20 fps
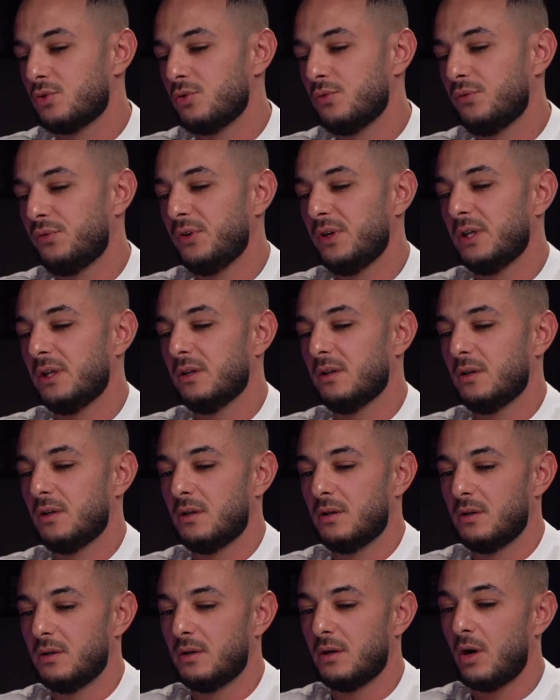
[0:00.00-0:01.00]
tu fais
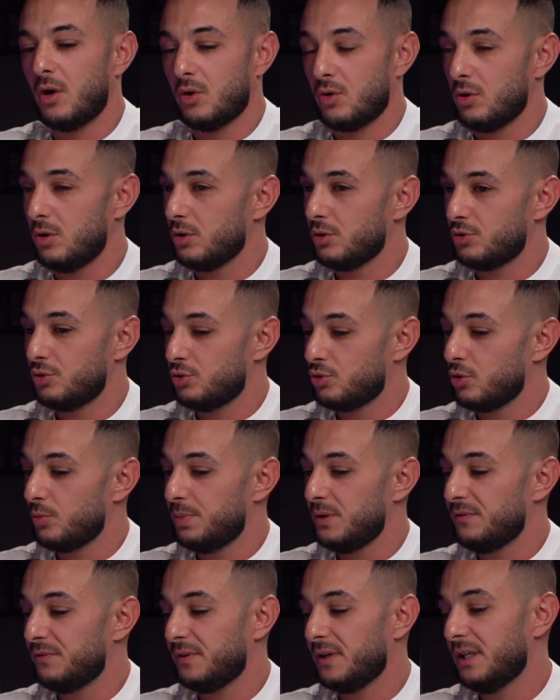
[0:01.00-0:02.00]
euh, encore du
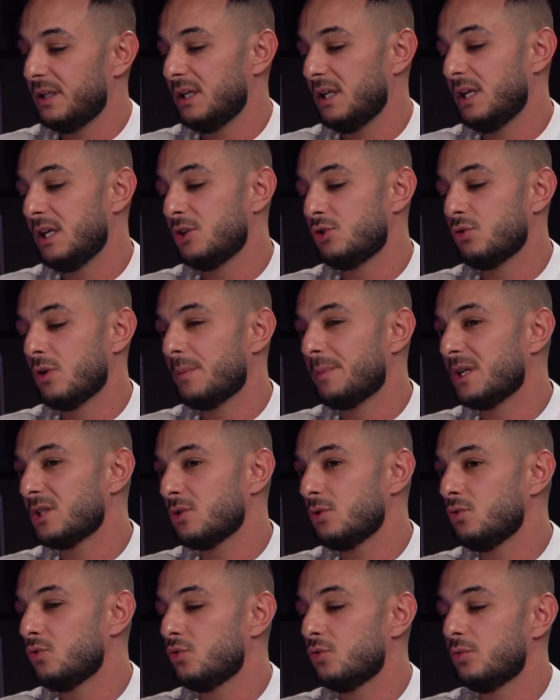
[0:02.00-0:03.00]
Shopify et du
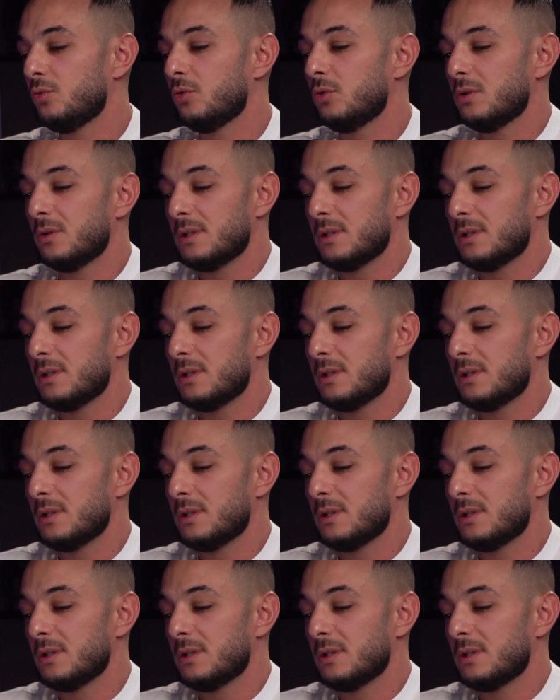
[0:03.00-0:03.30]
Amazon ou